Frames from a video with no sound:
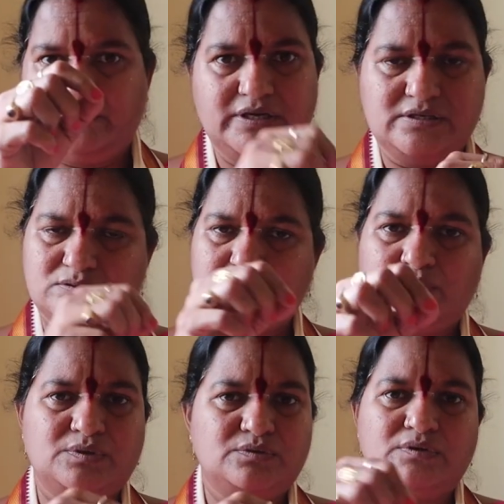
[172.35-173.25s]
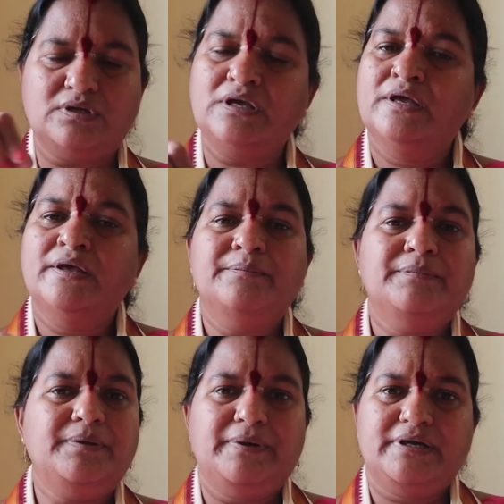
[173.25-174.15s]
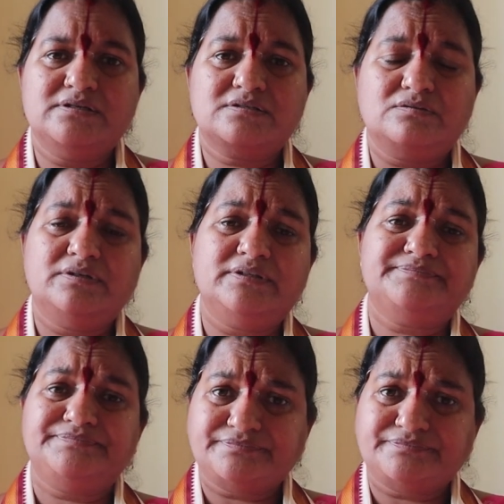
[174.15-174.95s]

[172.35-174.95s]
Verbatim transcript: వైట్ శుద్ధ ముక్కతోటి మీరు పెట్టేసుకోండి